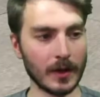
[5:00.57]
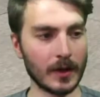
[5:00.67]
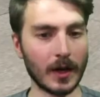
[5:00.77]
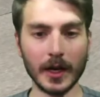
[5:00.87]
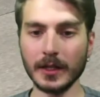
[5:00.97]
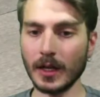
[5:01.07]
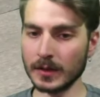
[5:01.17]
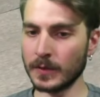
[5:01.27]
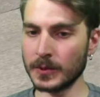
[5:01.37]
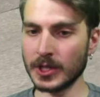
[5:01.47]
Aynı
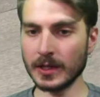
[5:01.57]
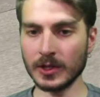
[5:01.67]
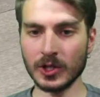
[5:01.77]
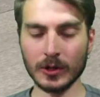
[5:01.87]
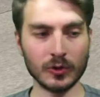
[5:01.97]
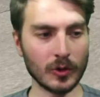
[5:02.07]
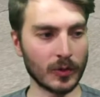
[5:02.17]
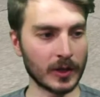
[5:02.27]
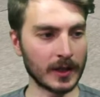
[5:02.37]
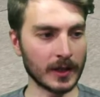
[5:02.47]
aktif bir şekilde çalışıyor bu
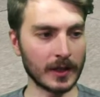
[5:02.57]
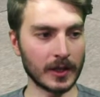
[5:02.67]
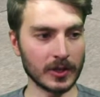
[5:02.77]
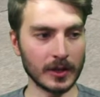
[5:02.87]
arada arkadaşlar.